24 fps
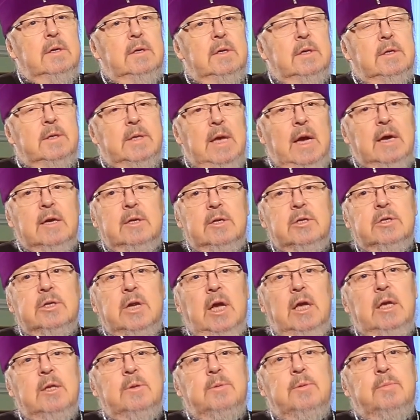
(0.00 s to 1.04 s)
и так
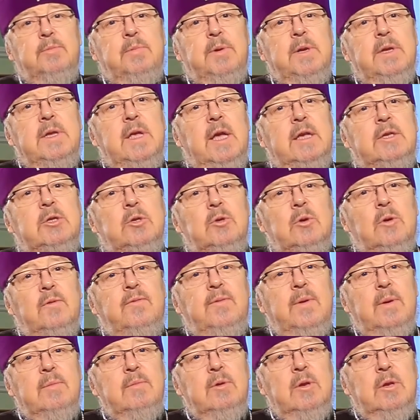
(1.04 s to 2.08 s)
решает принять ее
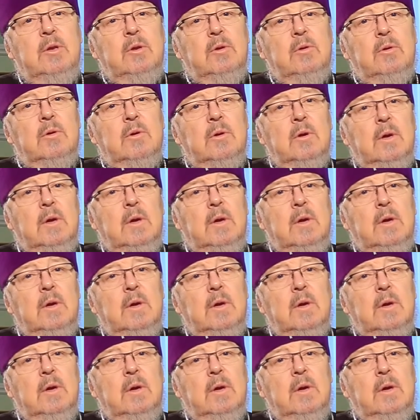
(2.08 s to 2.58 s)
фамилию.